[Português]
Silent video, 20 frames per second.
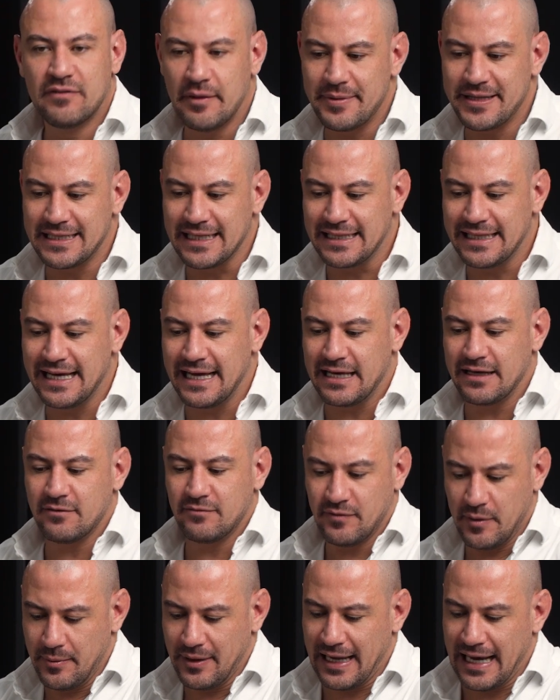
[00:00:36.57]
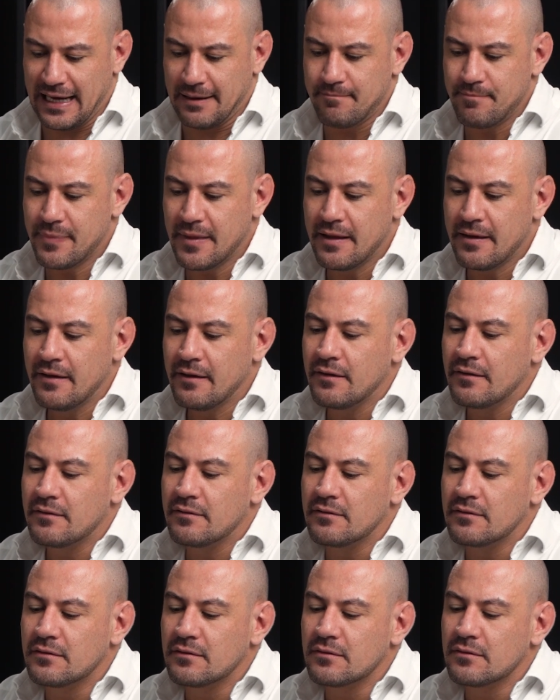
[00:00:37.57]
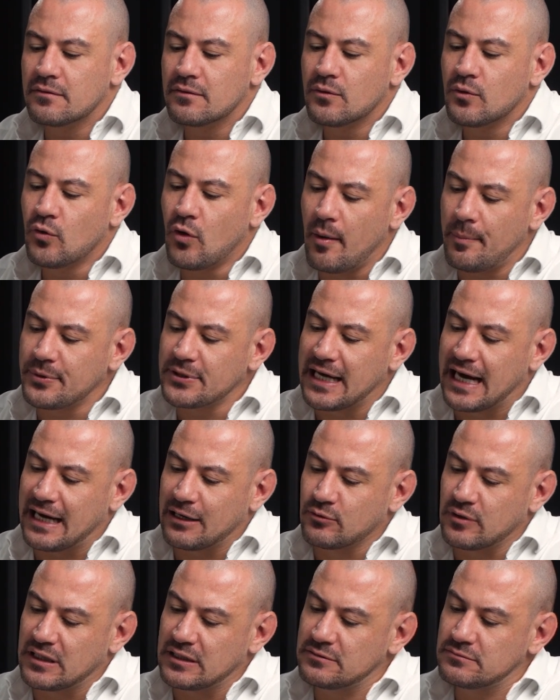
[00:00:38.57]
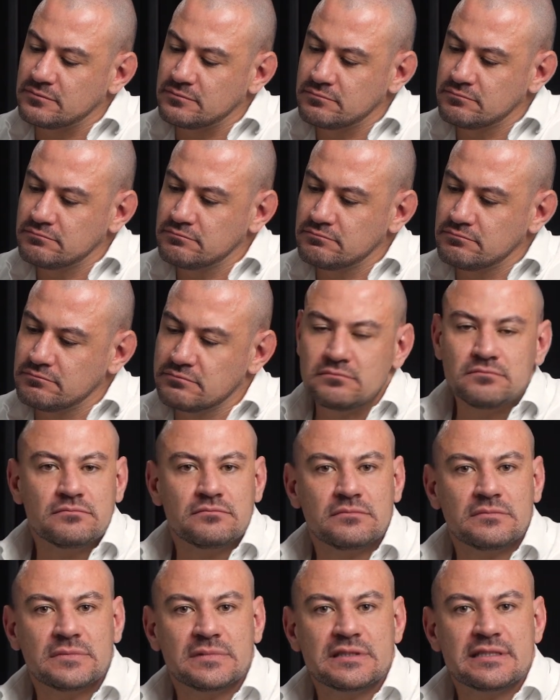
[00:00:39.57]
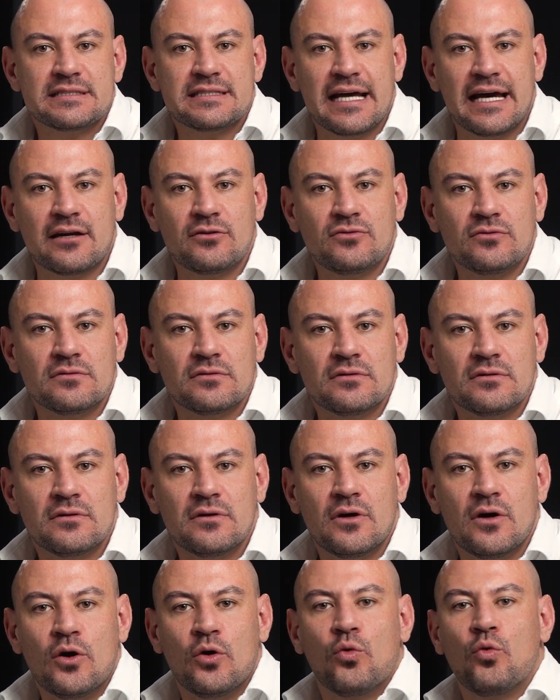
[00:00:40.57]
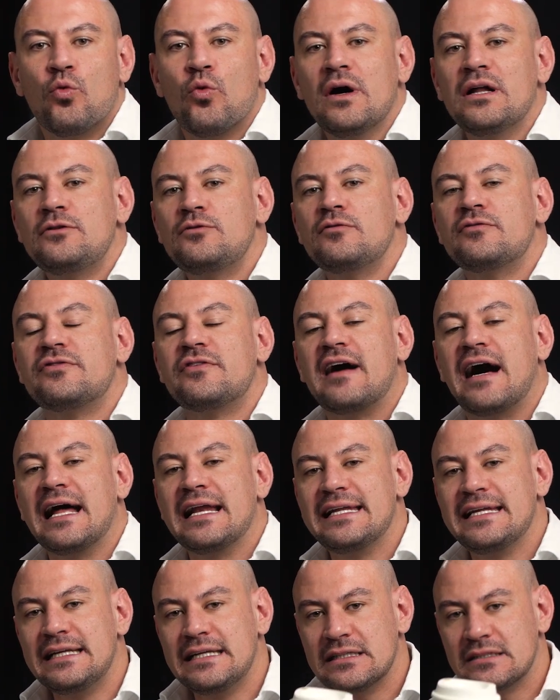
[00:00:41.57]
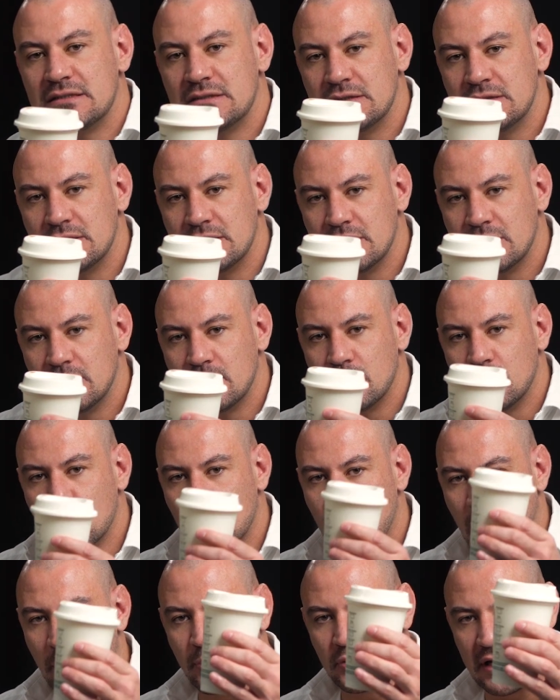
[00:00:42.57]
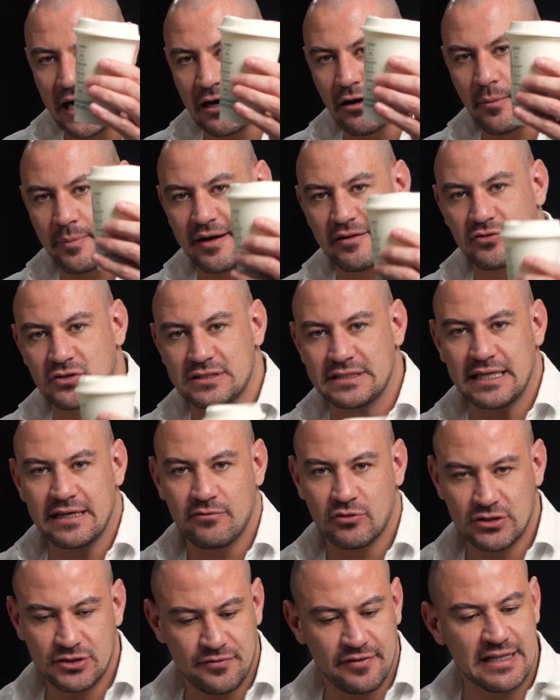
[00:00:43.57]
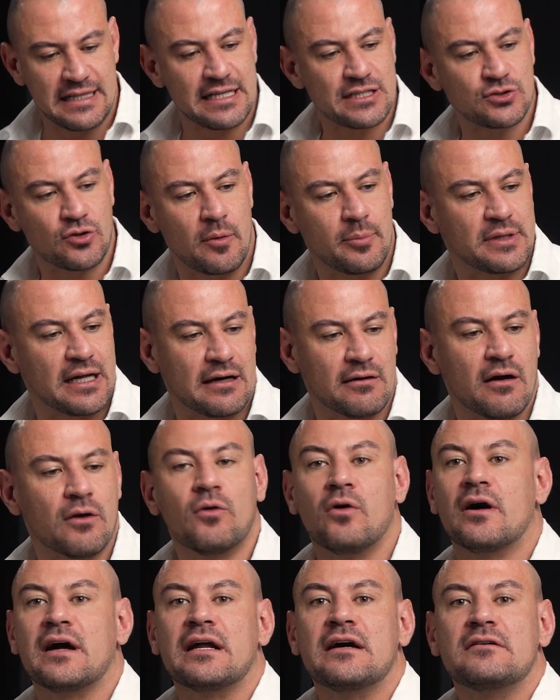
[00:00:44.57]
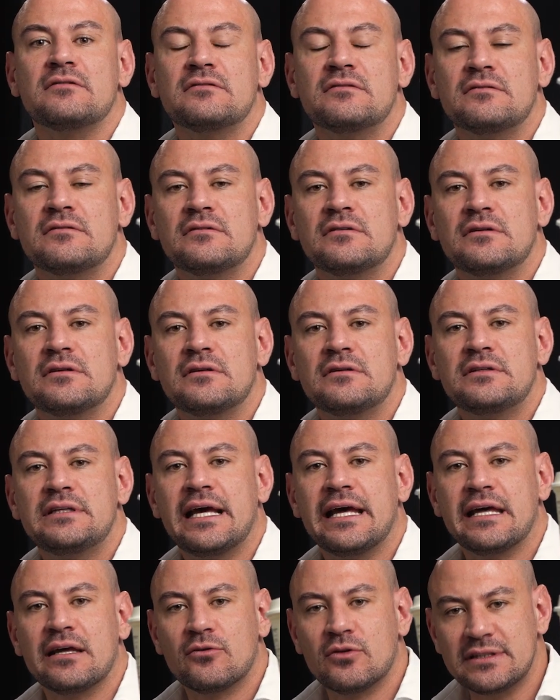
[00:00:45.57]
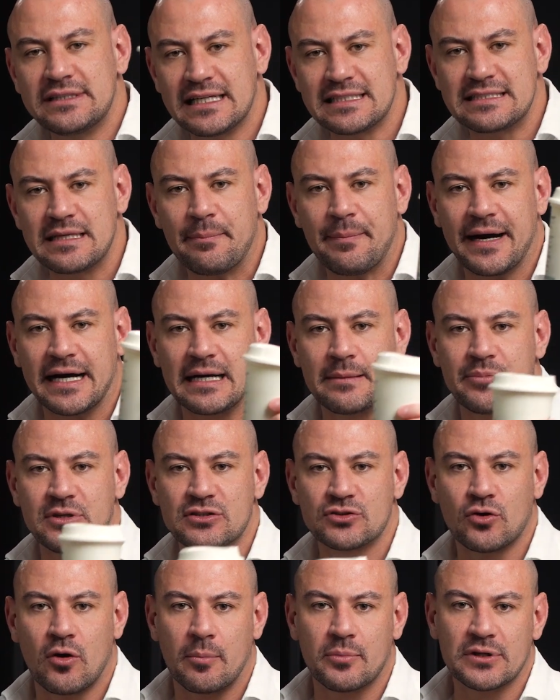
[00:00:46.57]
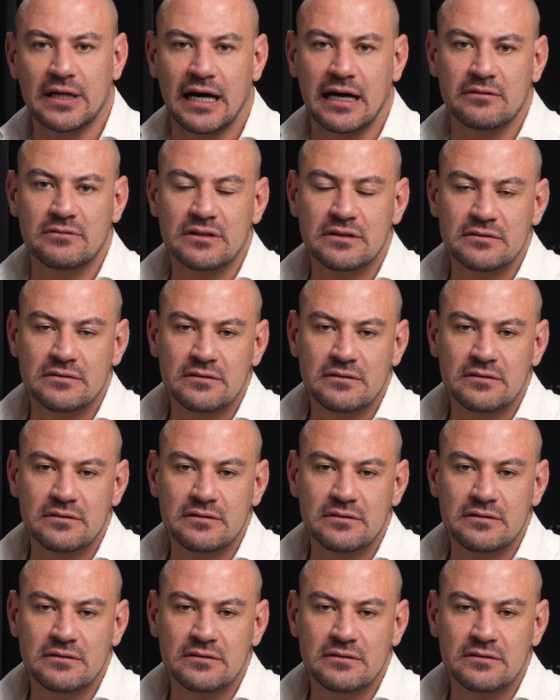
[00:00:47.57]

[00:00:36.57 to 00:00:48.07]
Vamos entender? Vamos lá. Copo d'água, certo? Quanto vale um copo d'água para você? Vou te vender esse copo d'água agora. E aí, quanto é que você paga por esse copo d'água?